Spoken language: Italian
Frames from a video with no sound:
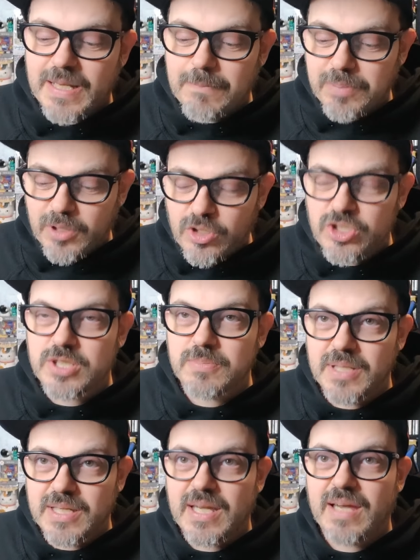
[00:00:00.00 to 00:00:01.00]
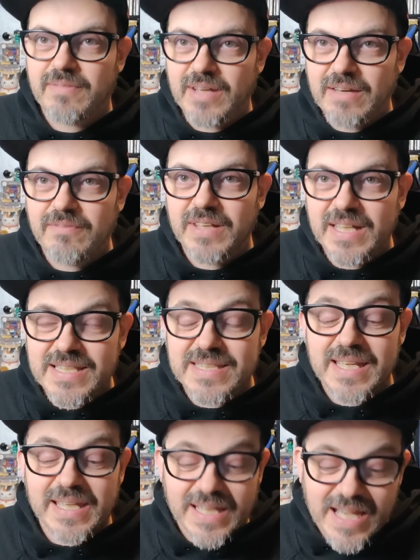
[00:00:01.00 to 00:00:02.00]
la prossima avrà il
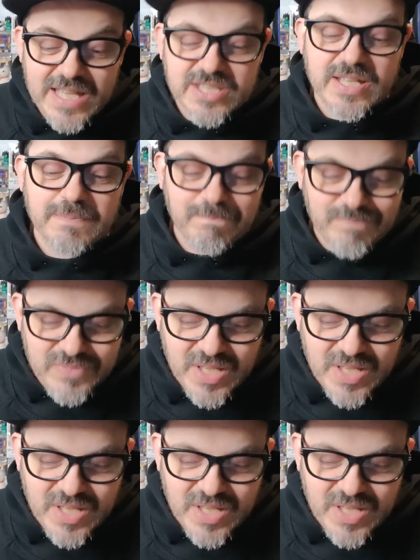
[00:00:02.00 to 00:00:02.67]
Venezia in casa,